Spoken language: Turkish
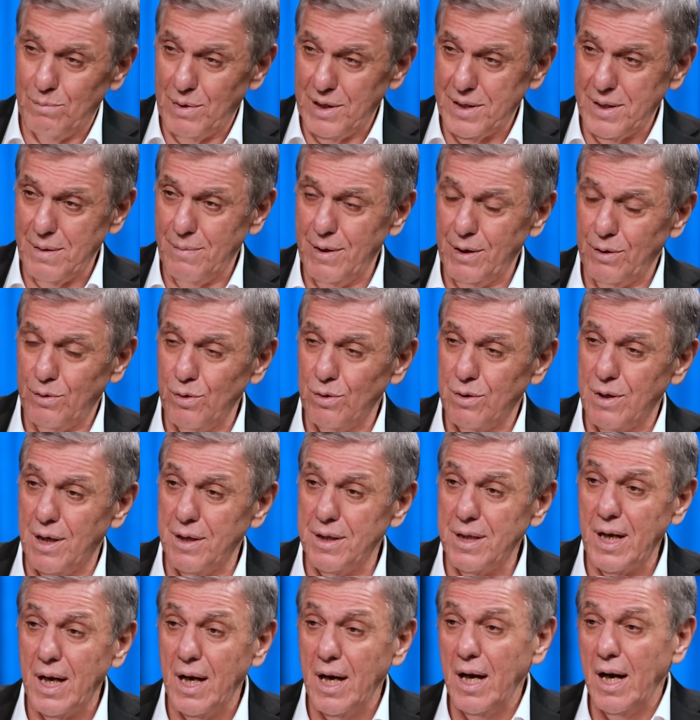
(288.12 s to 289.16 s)
basamak
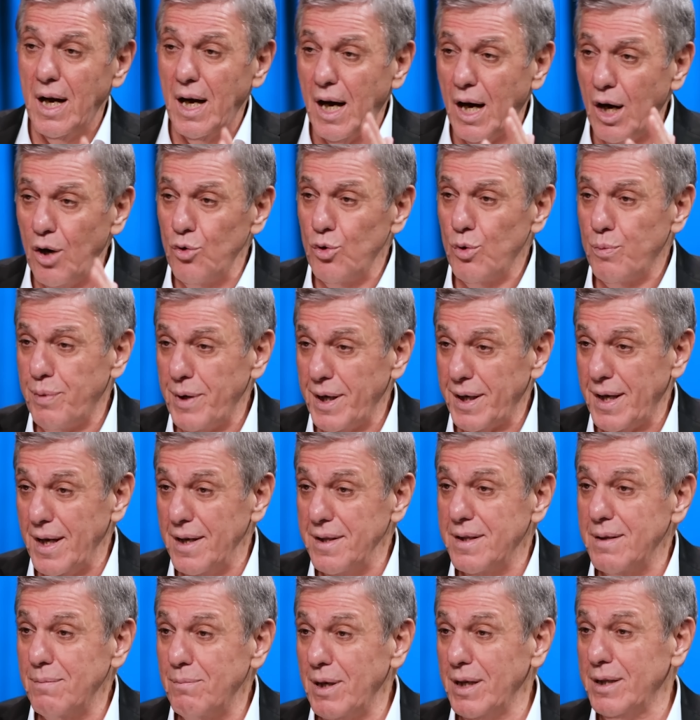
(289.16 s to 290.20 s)
yukarıda Avrupa
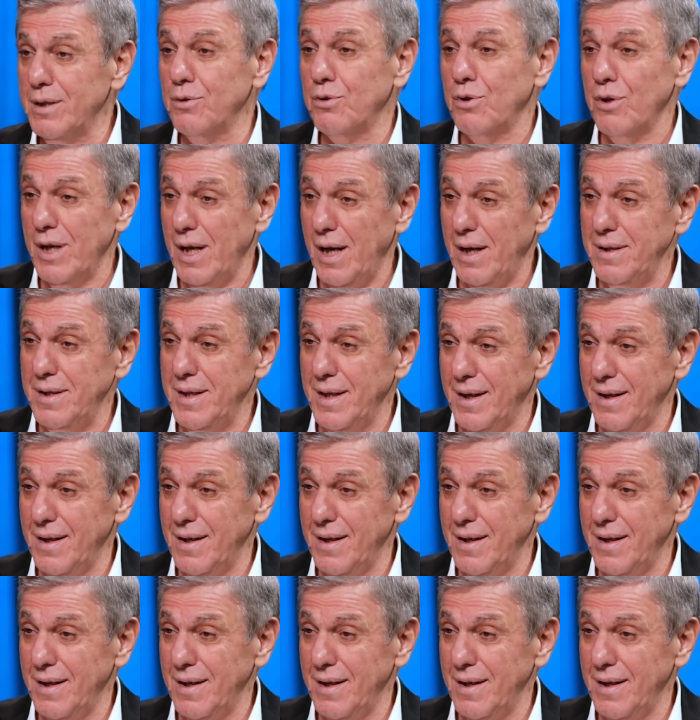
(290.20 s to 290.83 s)
kenti Bakırköy haline